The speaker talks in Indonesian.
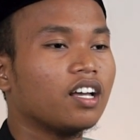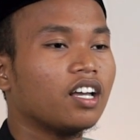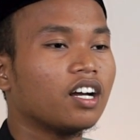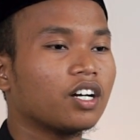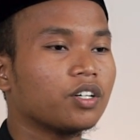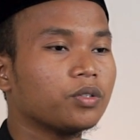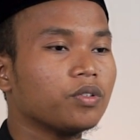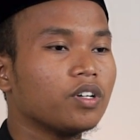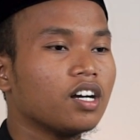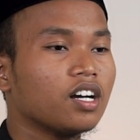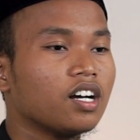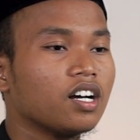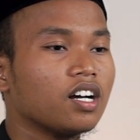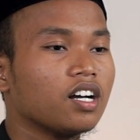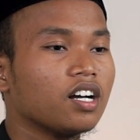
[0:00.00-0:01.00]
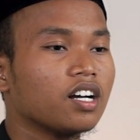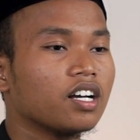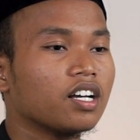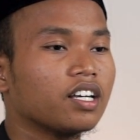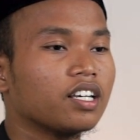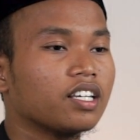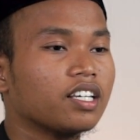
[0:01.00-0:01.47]
Yang kedua
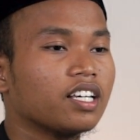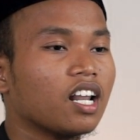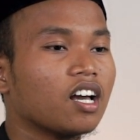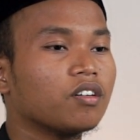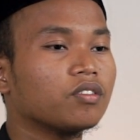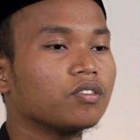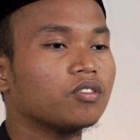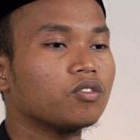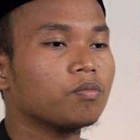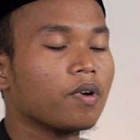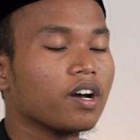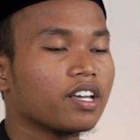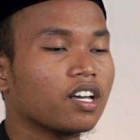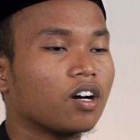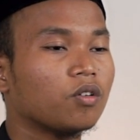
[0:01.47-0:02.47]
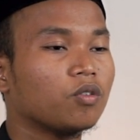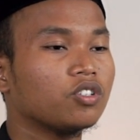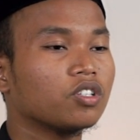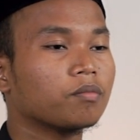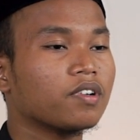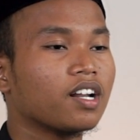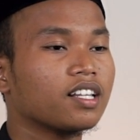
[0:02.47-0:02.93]
ialah upaya
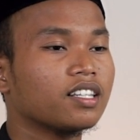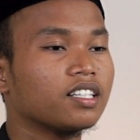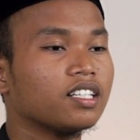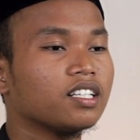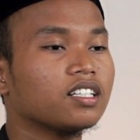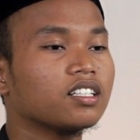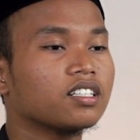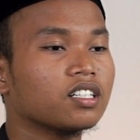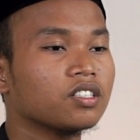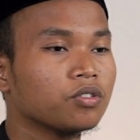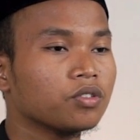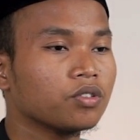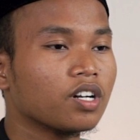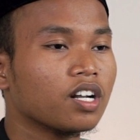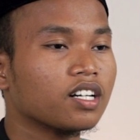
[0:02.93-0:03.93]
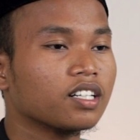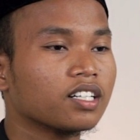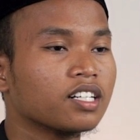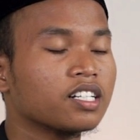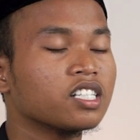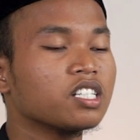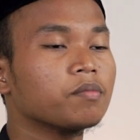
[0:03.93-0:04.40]
untuk melatih kejujuran,
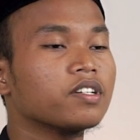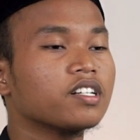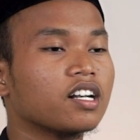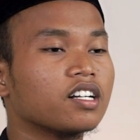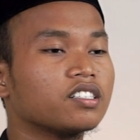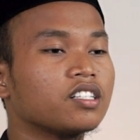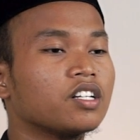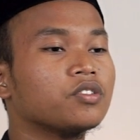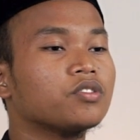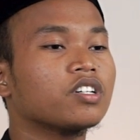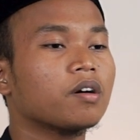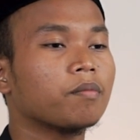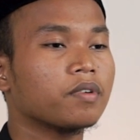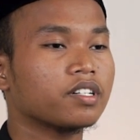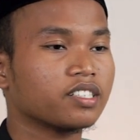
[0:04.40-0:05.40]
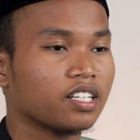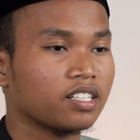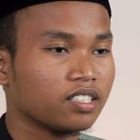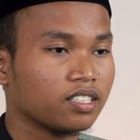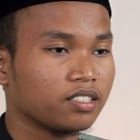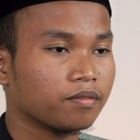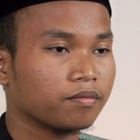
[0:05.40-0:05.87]
kedisiplinan, dan juga percaya
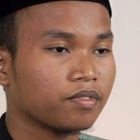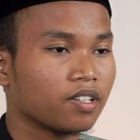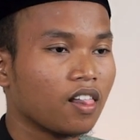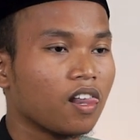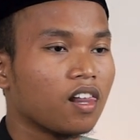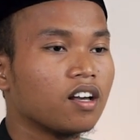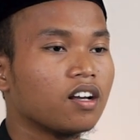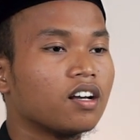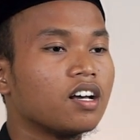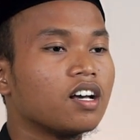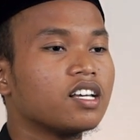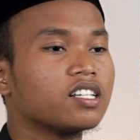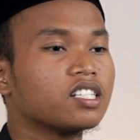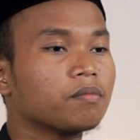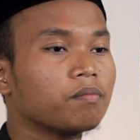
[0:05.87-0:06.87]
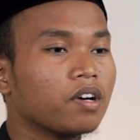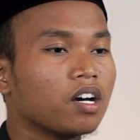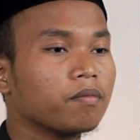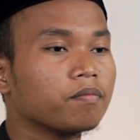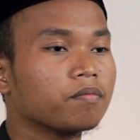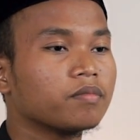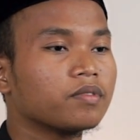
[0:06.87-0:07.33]
diri.
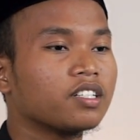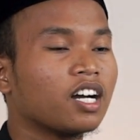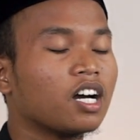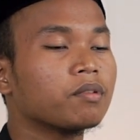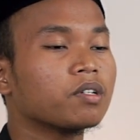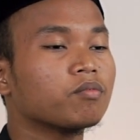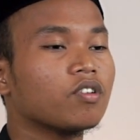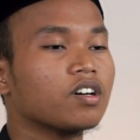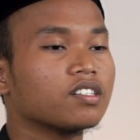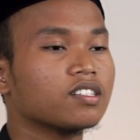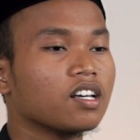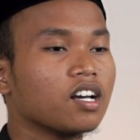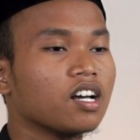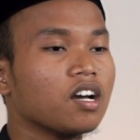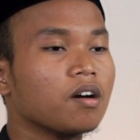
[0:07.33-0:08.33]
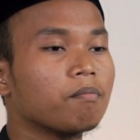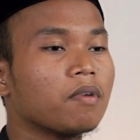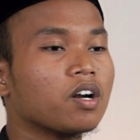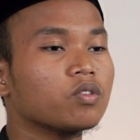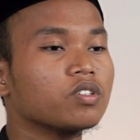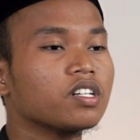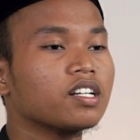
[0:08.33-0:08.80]
Sebab dengan berpuasa
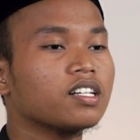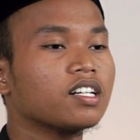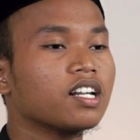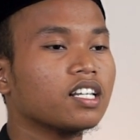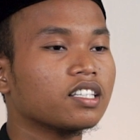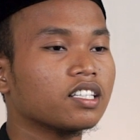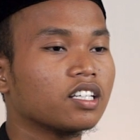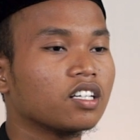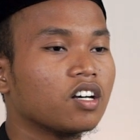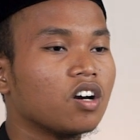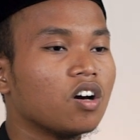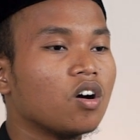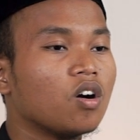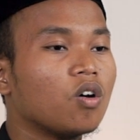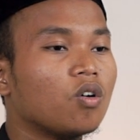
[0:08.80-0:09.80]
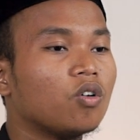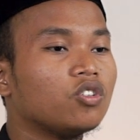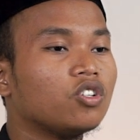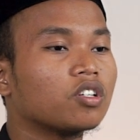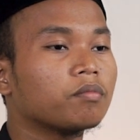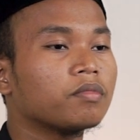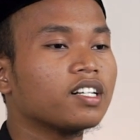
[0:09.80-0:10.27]
manusia dilatih
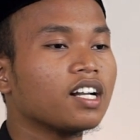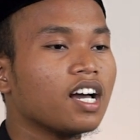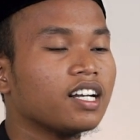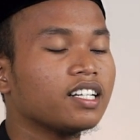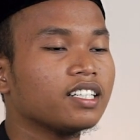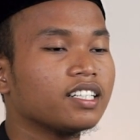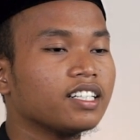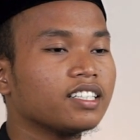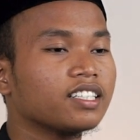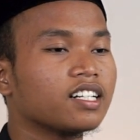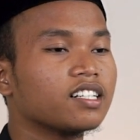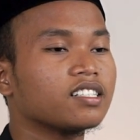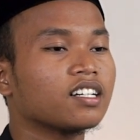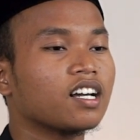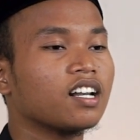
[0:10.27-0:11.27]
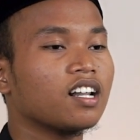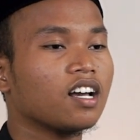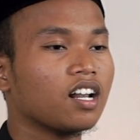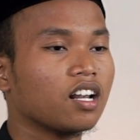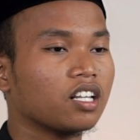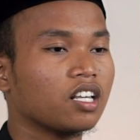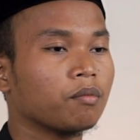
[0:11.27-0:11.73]
untuk menahan diri dari segala
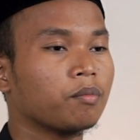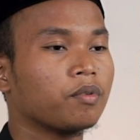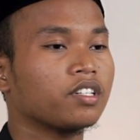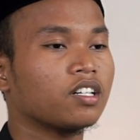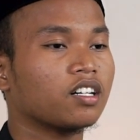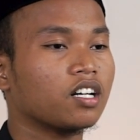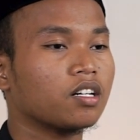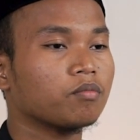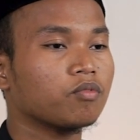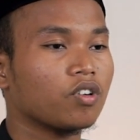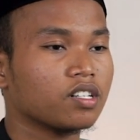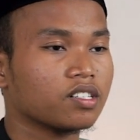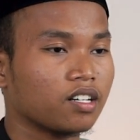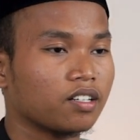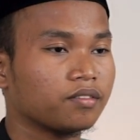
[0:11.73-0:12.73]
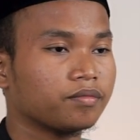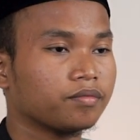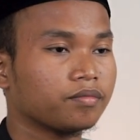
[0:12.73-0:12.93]
hal yang membatalkan puasa.